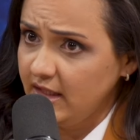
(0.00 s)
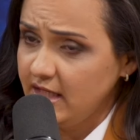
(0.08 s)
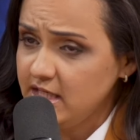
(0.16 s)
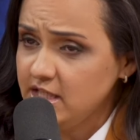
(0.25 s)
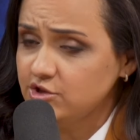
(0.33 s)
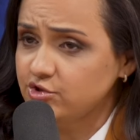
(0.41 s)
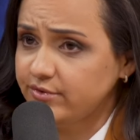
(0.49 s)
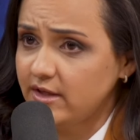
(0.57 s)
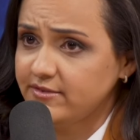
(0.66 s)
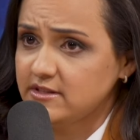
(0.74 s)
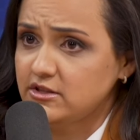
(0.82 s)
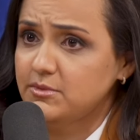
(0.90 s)
isso vai
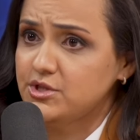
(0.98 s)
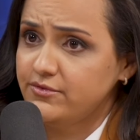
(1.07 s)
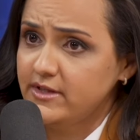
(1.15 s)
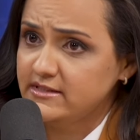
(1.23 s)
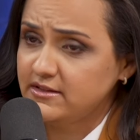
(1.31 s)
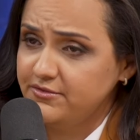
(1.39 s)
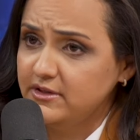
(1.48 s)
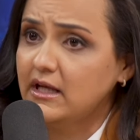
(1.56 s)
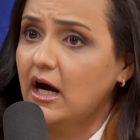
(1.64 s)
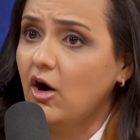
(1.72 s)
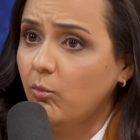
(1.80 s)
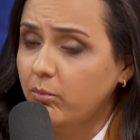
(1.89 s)
fazer uma diferença
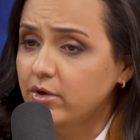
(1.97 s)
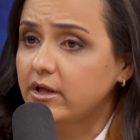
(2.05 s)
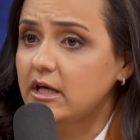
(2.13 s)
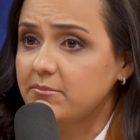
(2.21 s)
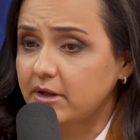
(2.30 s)
final, por quê?